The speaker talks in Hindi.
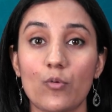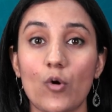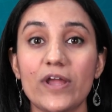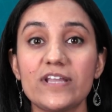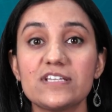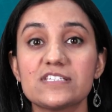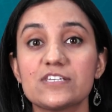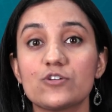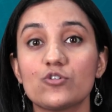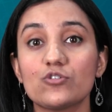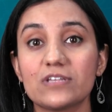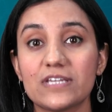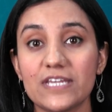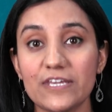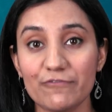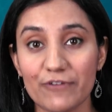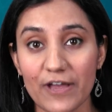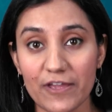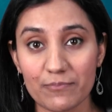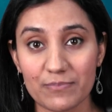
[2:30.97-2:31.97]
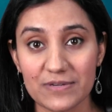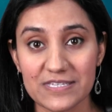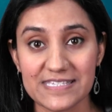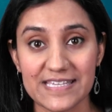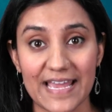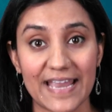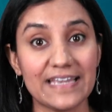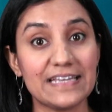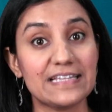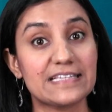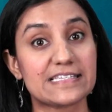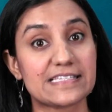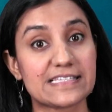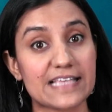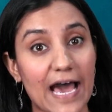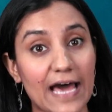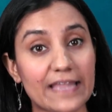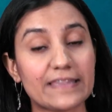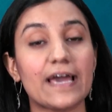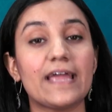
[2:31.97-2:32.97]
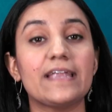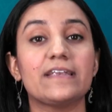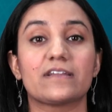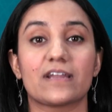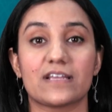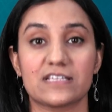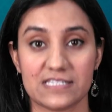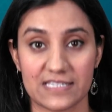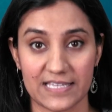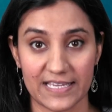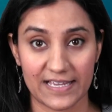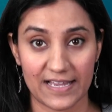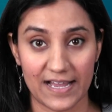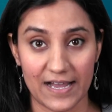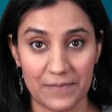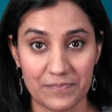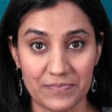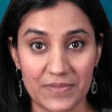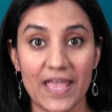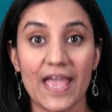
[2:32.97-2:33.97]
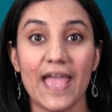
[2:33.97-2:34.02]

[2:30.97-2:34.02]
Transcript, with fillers: 0.035 परसेंट ज़्यादा इंटरेस्ट देगा